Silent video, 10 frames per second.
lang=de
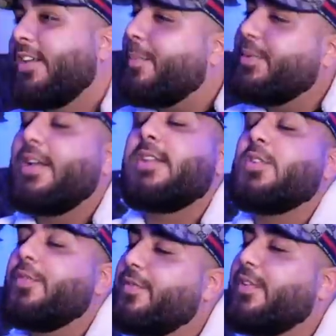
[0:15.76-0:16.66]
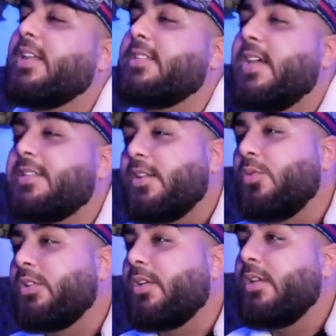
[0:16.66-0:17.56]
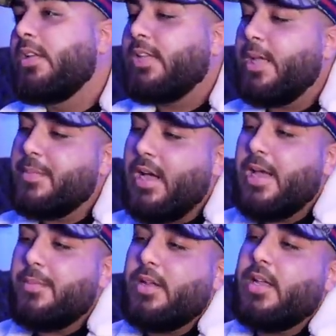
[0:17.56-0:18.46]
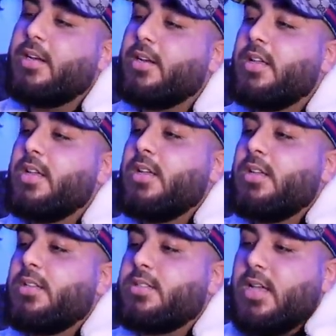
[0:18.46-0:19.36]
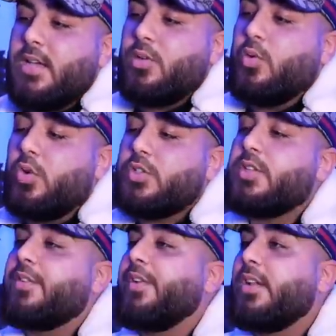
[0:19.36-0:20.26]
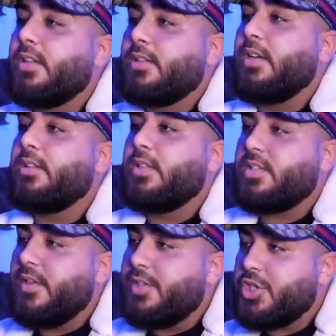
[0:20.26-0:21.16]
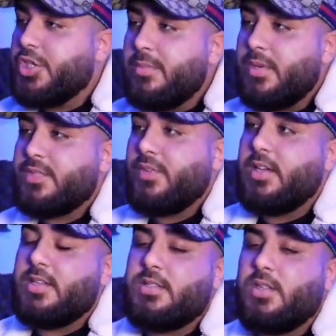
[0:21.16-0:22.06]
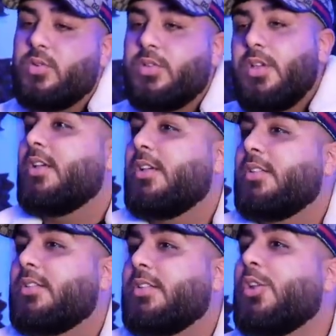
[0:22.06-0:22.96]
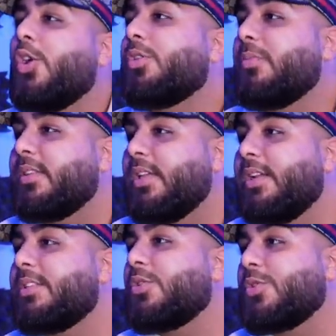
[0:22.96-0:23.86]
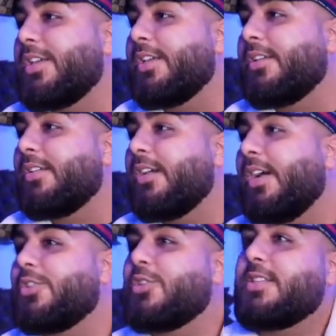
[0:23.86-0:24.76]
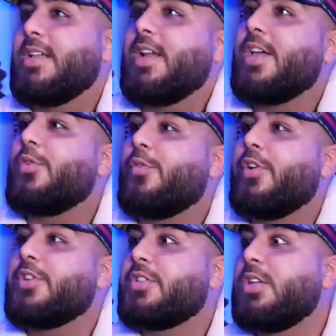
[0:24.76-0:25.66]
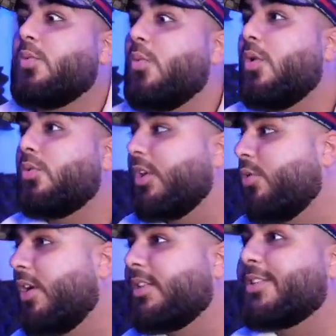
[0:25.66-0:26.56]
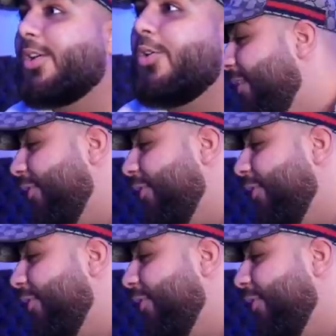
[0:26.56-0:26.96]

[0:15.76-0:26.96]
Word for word: Kapital ist auf jeden Fall ein sehr, sehr guter. Der hat mir einmal einen sehr großen Gefallen getan, das mhm. werde ich niemals vergessen, Daud, den Leuten mein Talent zu zeigen. Yeah. Also, dass ein Echo Fresh sieht, wow, der Junge hat's drauf.